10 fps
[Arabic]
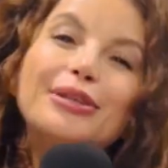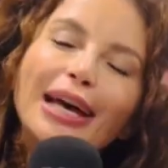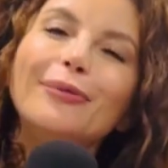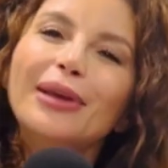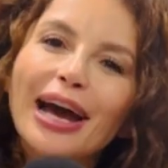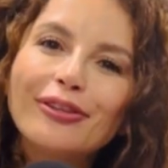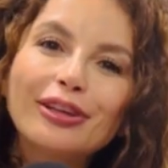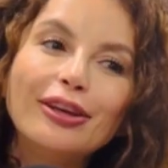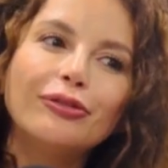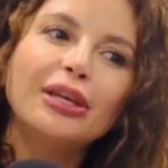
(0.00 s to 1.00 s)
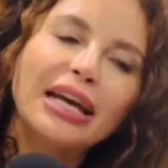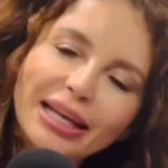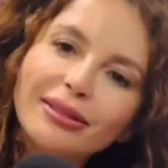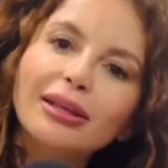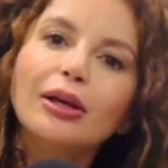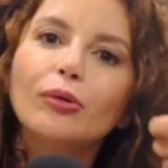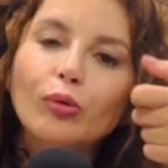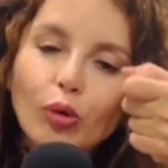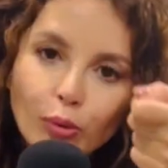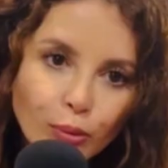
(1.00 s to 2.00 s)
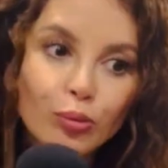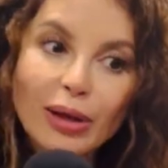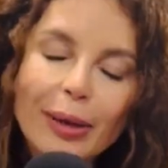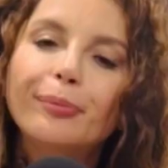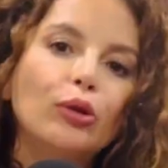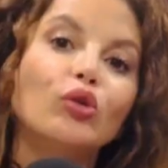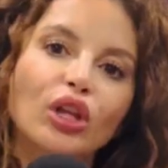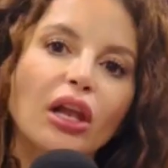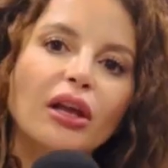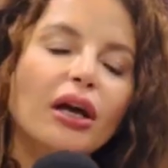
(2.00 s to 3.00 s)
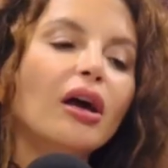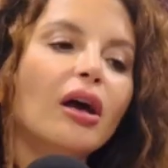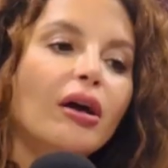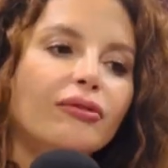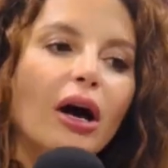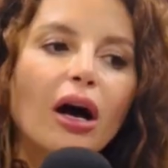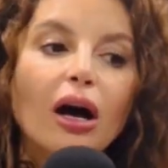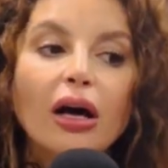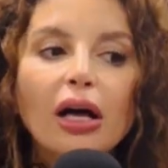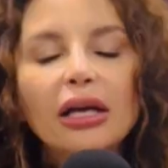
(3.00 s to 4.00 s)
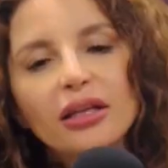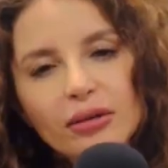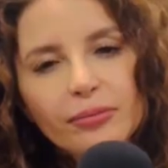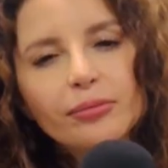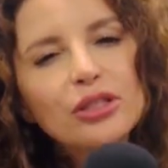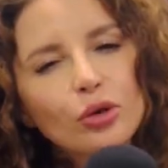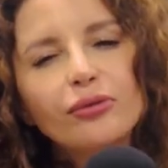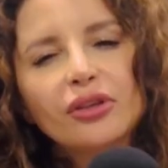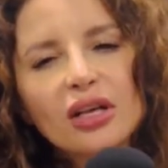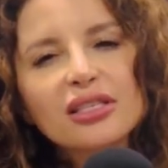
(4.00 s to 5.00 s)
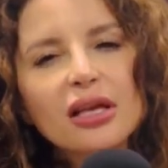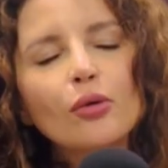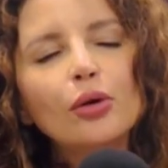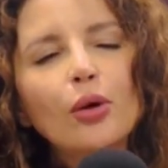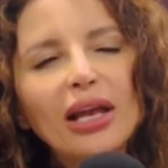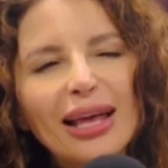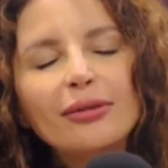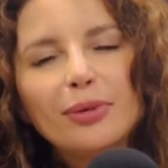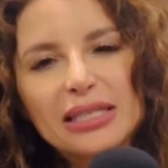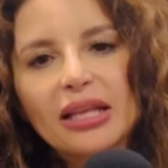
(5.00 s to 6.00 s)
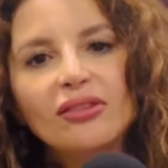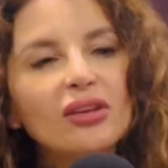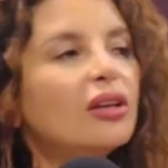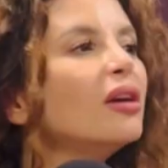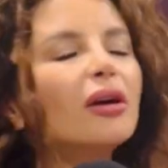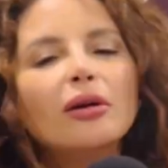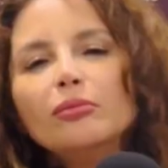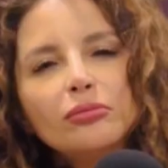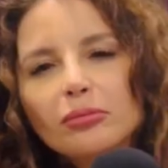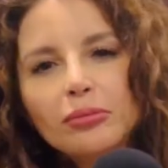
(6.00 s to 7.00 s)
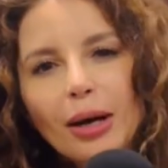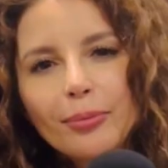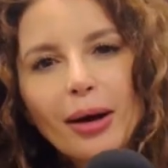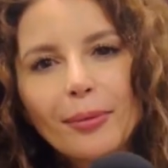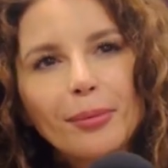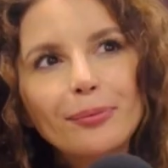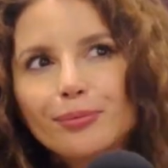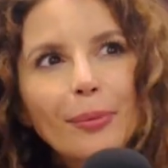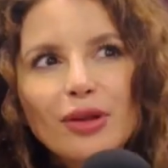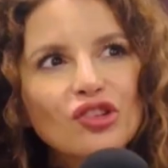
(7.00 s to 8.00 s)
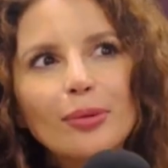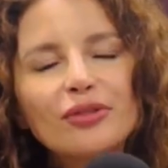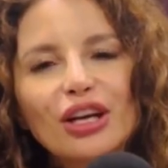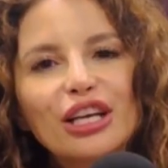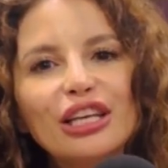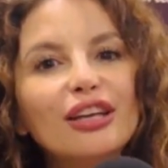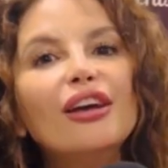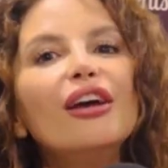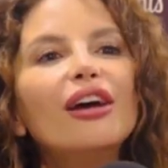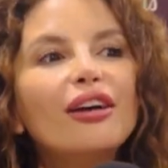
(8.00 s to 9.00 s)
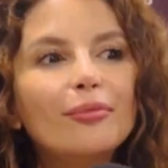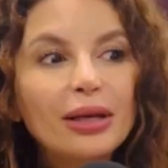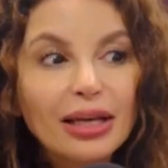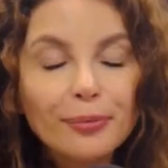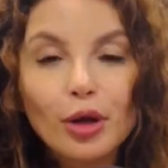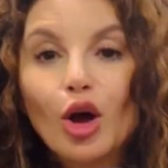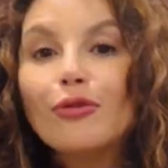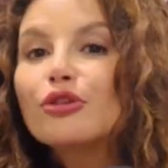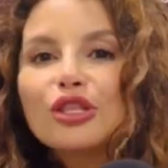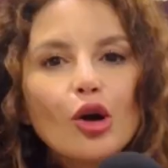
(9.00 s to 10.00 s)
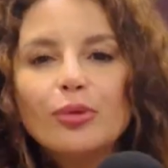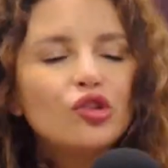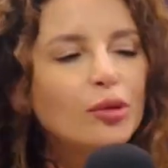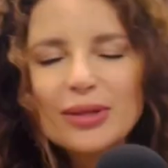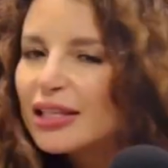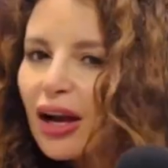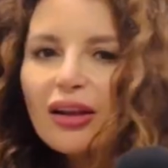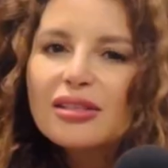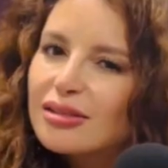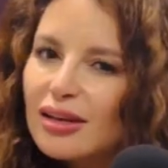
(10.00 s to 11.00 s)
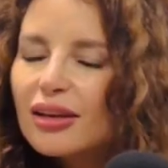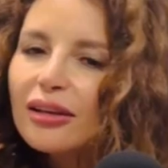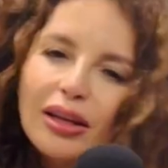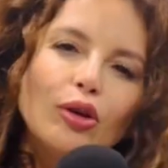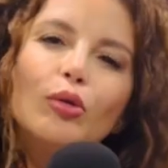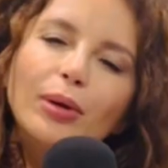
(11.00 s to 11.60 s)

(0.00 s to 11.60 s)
وصار بيعرف كيف خدني ومنين بده يطلع فايه بس يكون في نص قوي وهالقد بتصدقيه ما ما ما, ما بترجعي بتفكري بالحفظ او بشيء بصير خلص كله